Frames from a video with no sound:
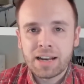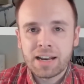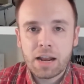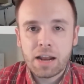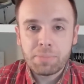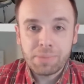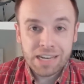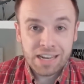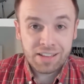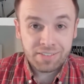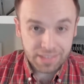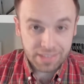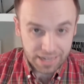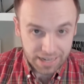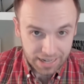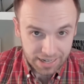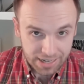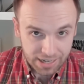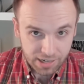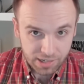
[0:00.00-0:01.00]
el almirante
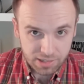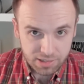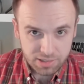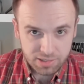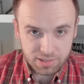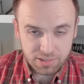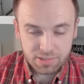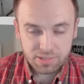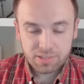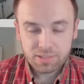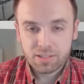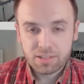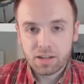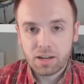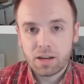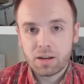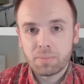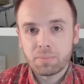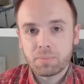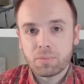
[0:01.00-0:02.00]
Canaris,
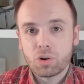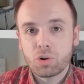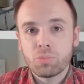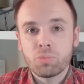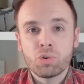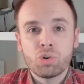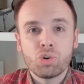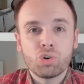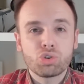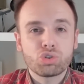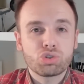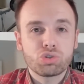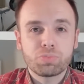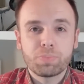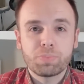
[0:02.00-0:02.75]
ah, como los